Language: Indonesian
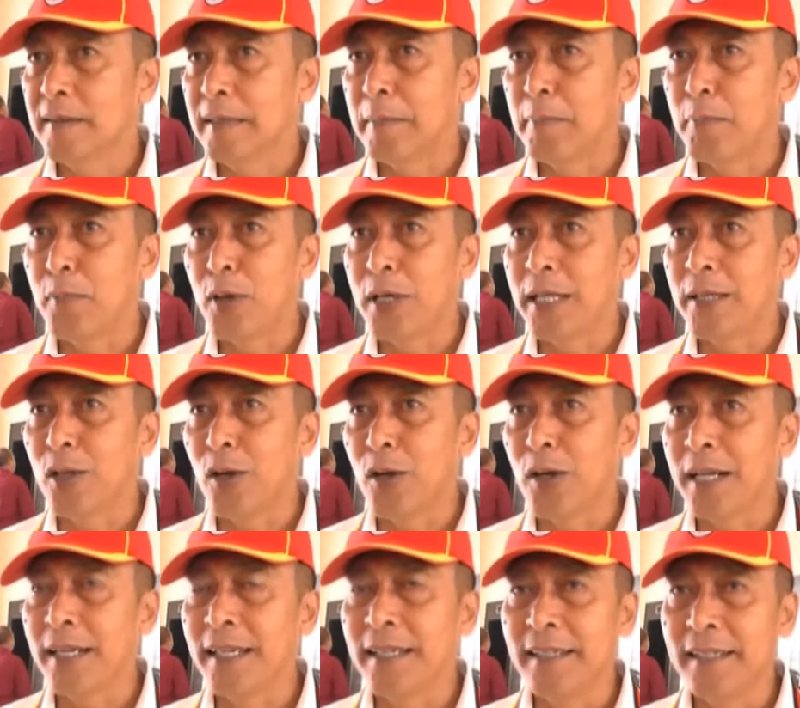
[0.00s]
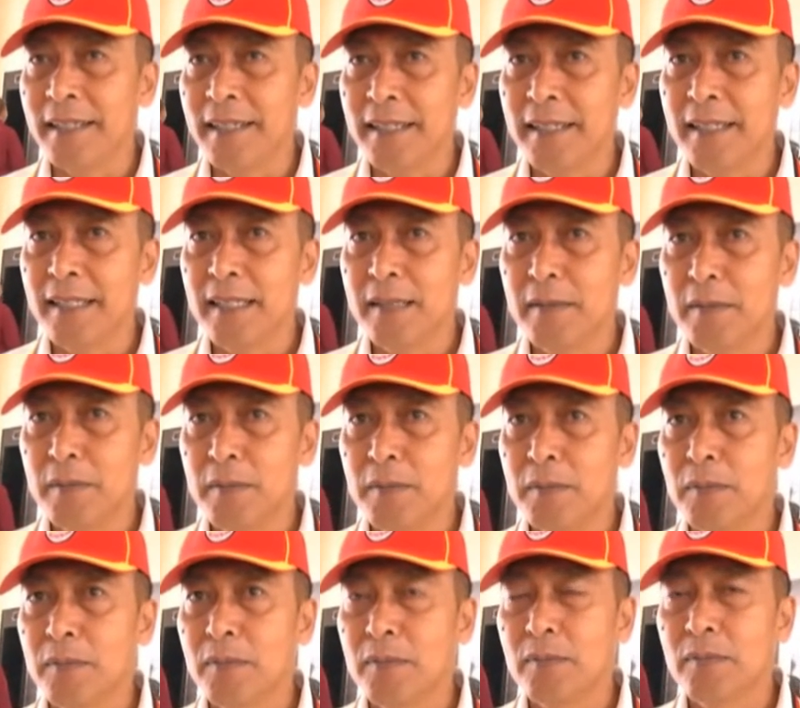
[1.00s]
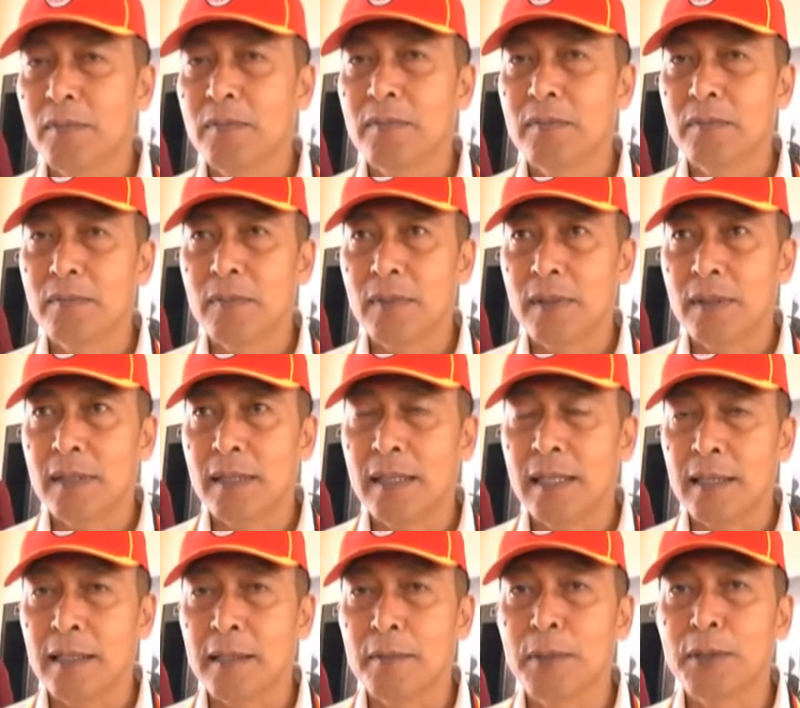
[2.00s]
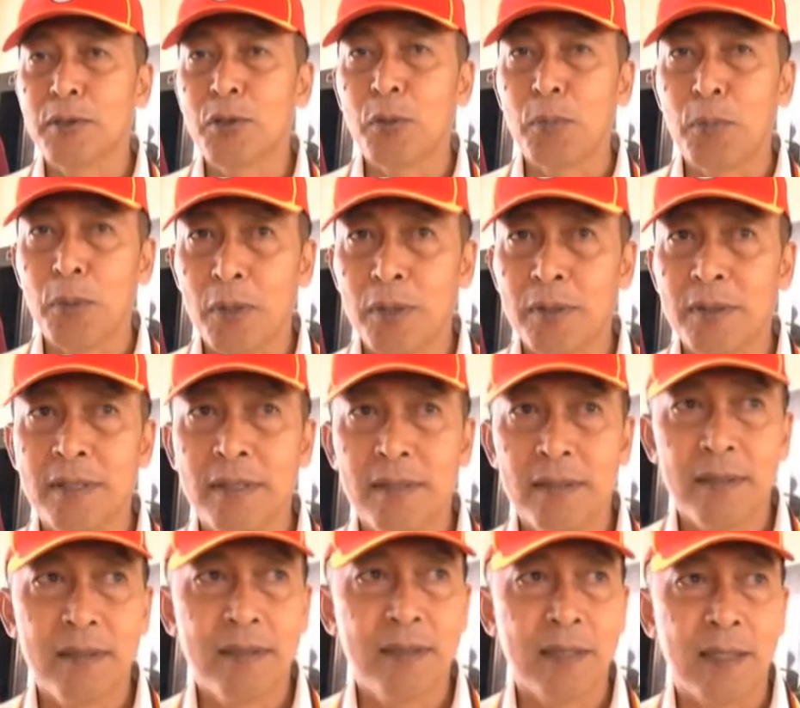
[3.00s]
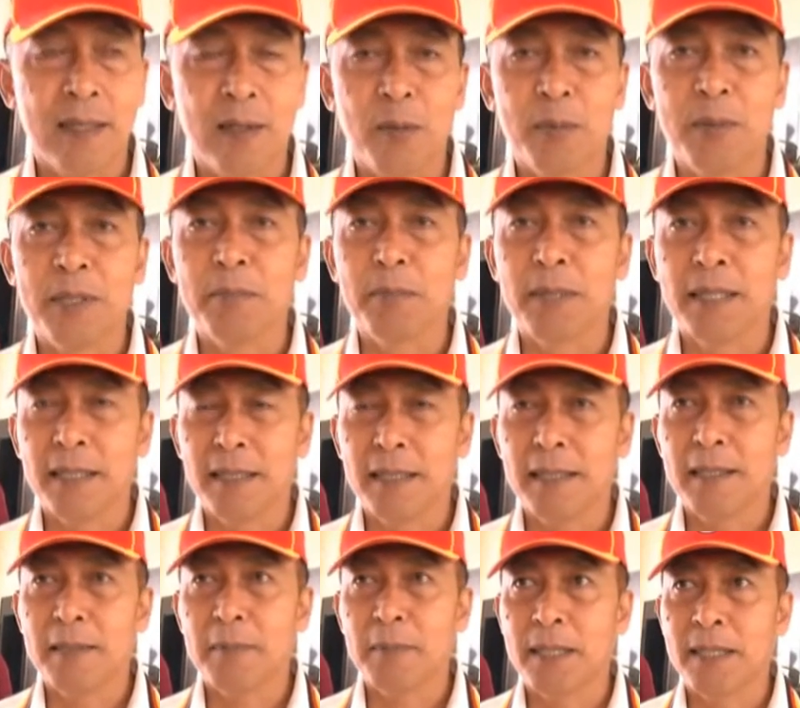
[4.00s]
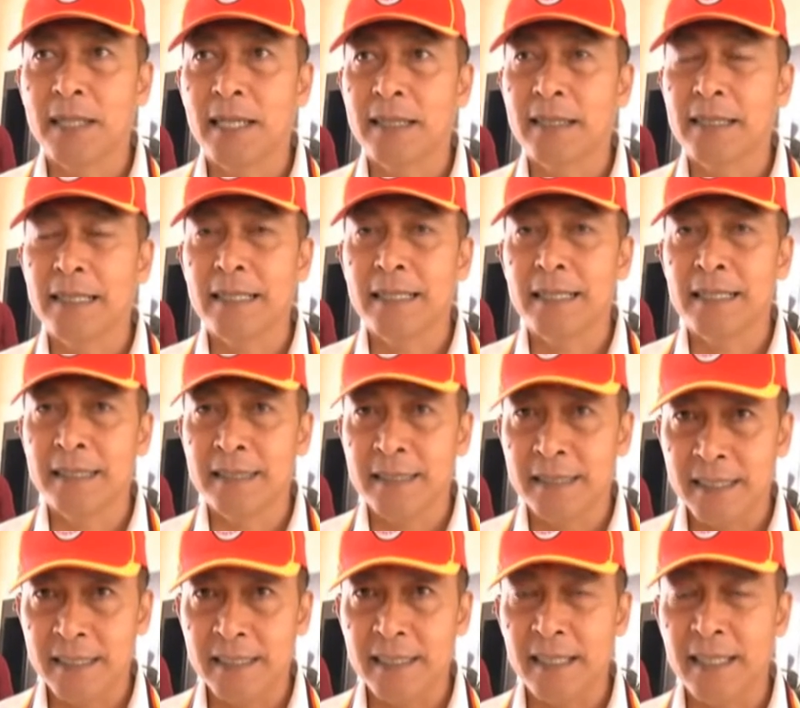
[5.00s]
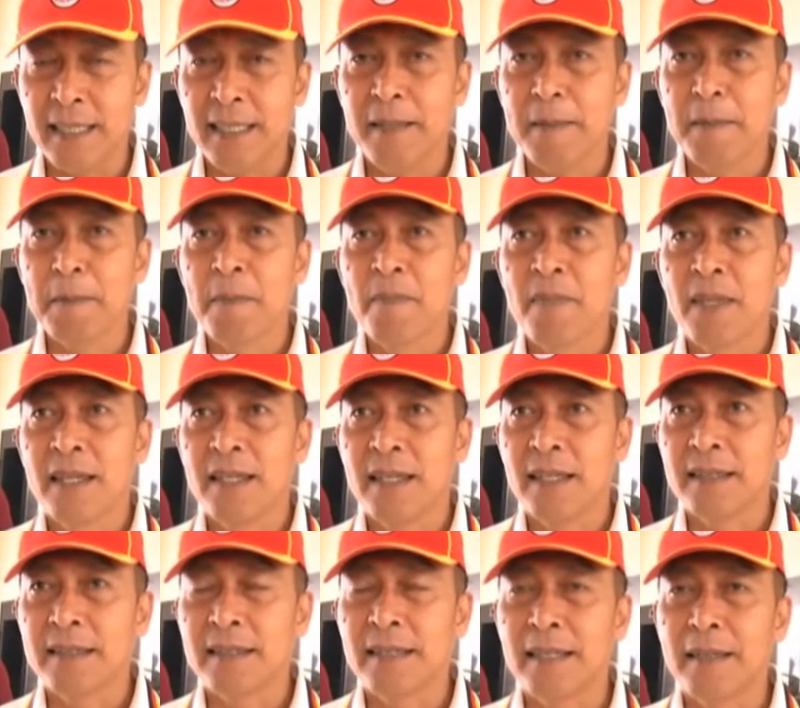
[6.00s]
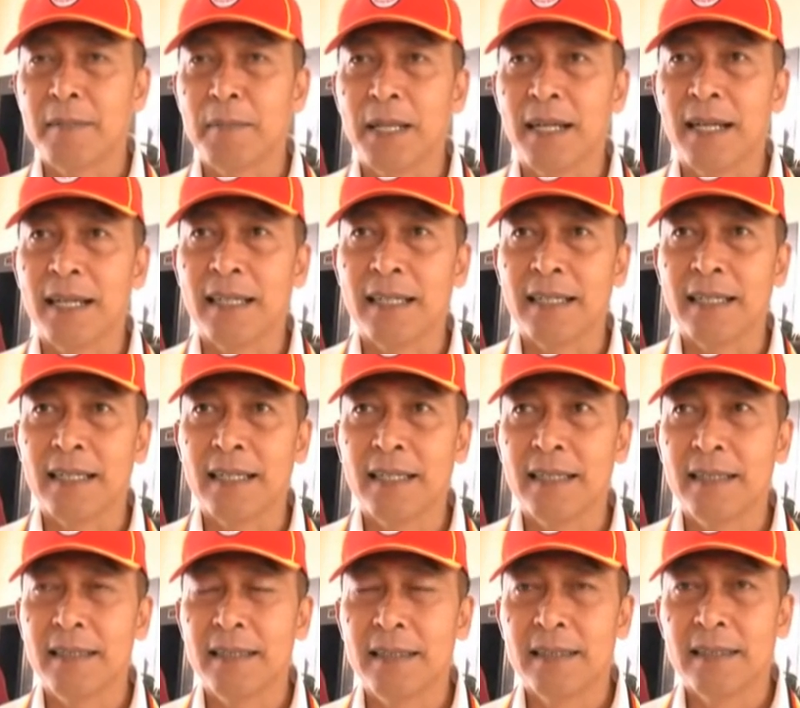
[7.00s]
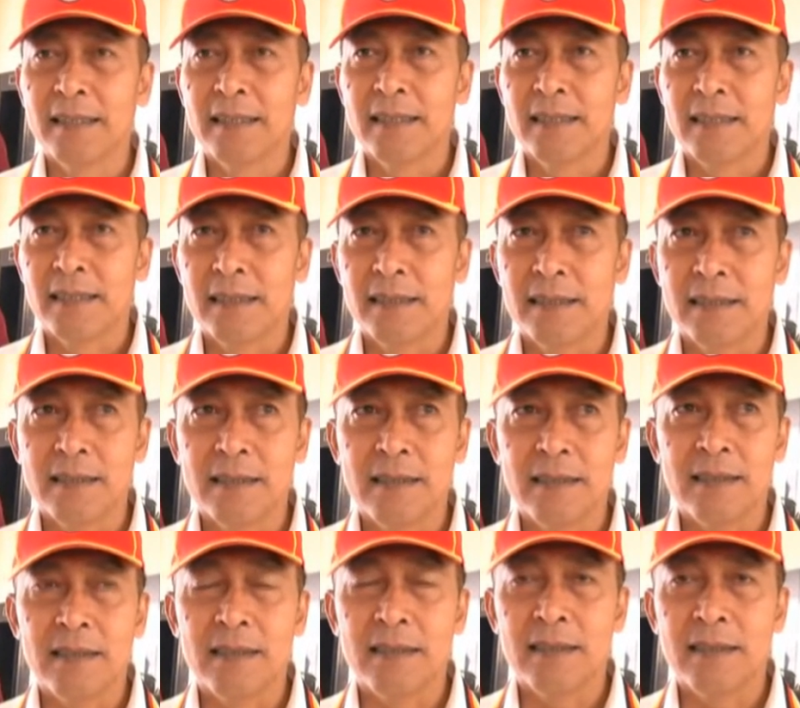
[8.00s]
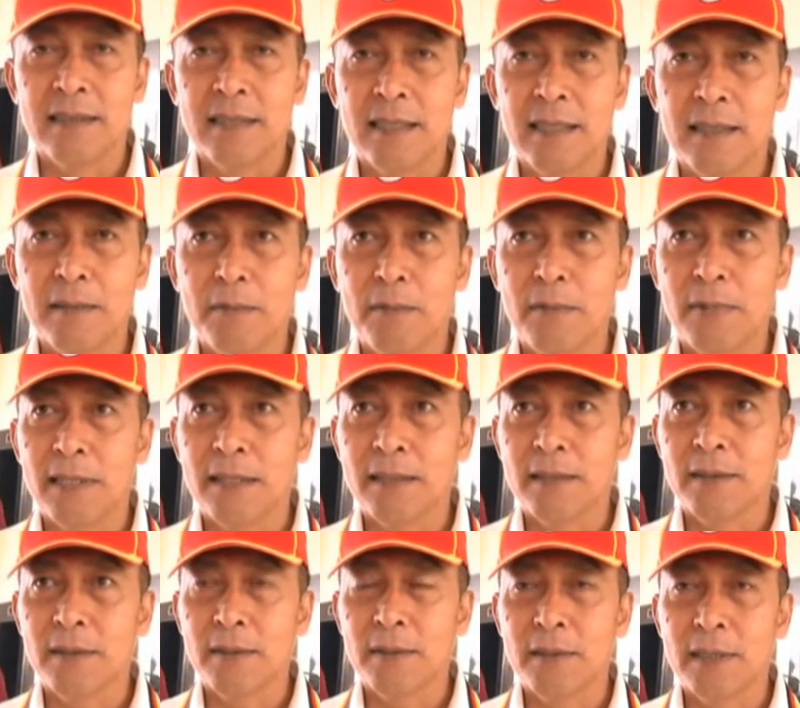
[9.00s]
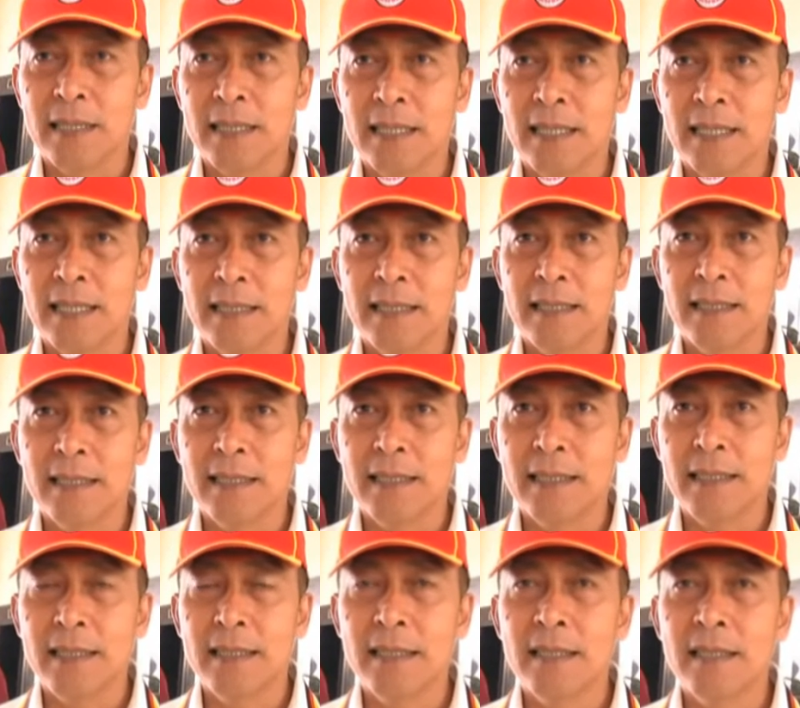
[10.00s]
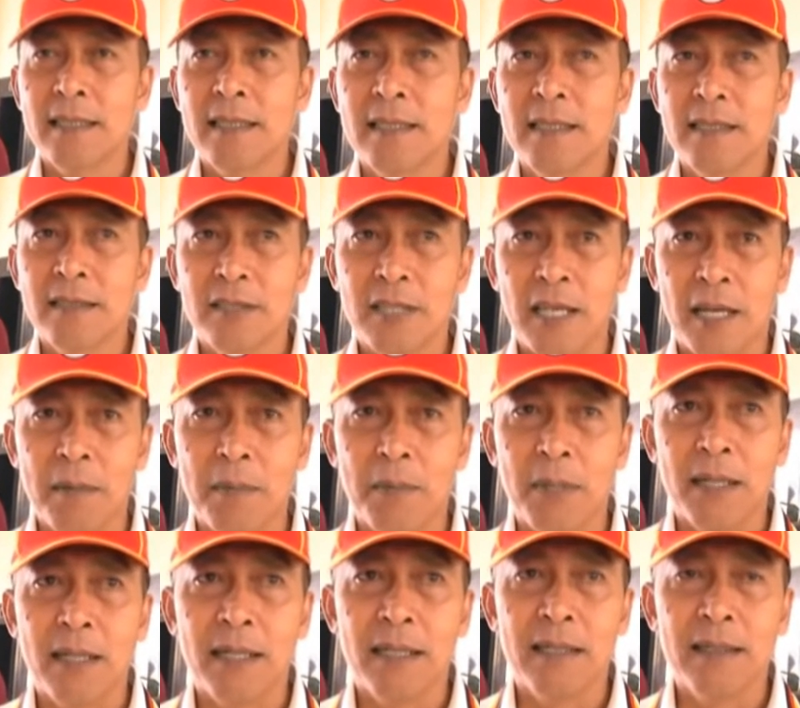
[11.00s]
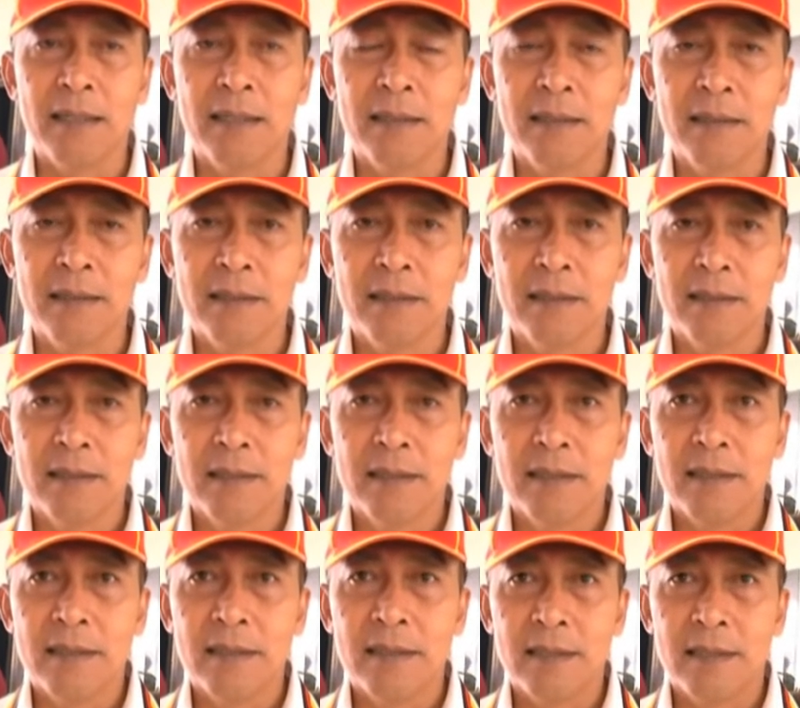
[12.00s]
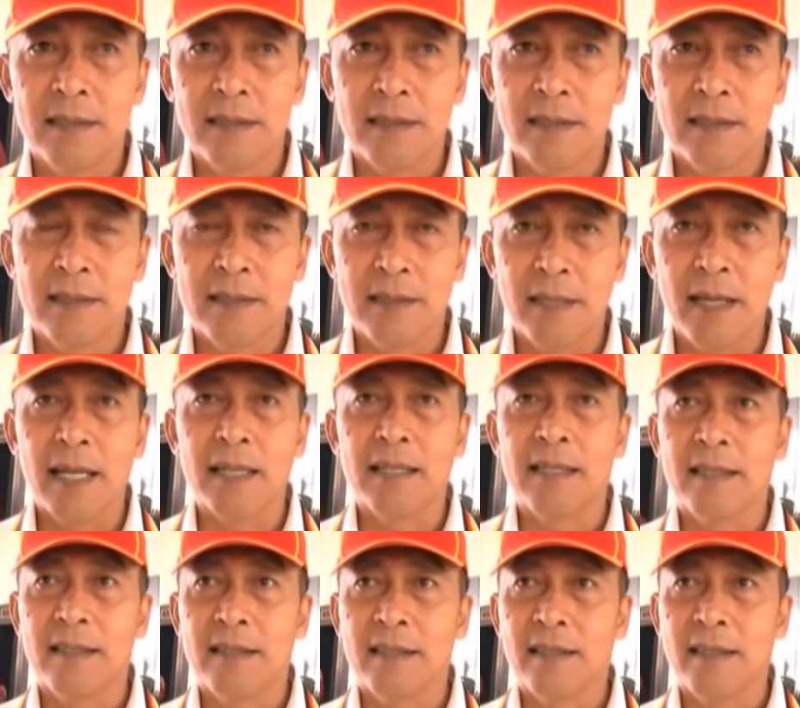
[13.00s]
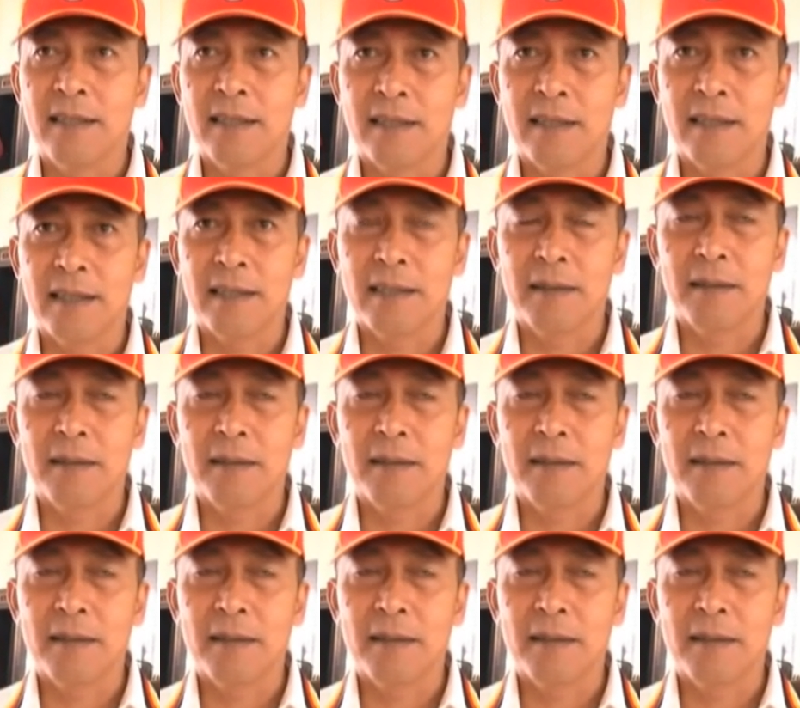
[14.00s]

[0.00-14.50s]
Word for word: tim monitoring ini akan mensupport secara optimal kepada atlet-atlet kita yang sedang berlaga. Uh, dalam waktu dekat ini cabang Eh, silat akan